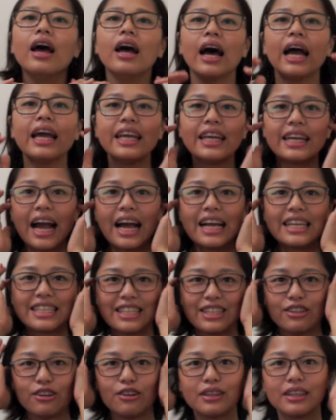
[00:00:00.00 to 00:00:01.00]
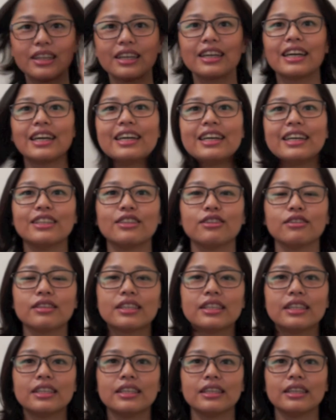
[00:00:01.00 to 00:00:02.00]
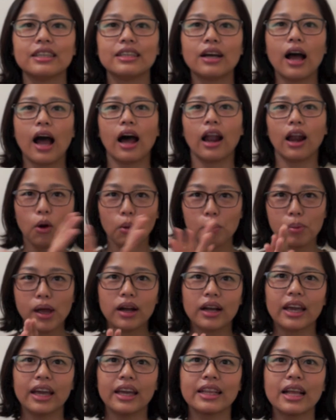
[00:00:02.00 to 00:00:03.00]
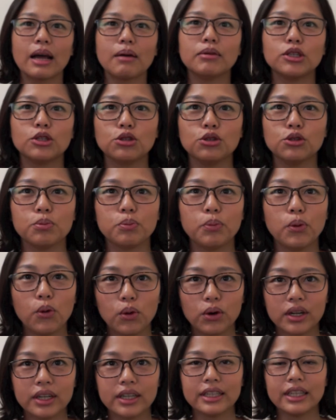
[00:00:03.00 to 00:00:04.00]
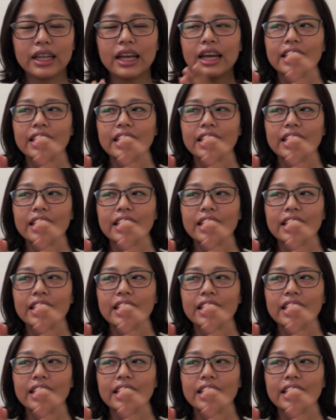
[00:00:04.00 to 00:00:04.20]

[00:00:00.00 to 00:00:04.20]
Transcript: 啊，一开始就有那个就是好了，我不要给他们剧破梗，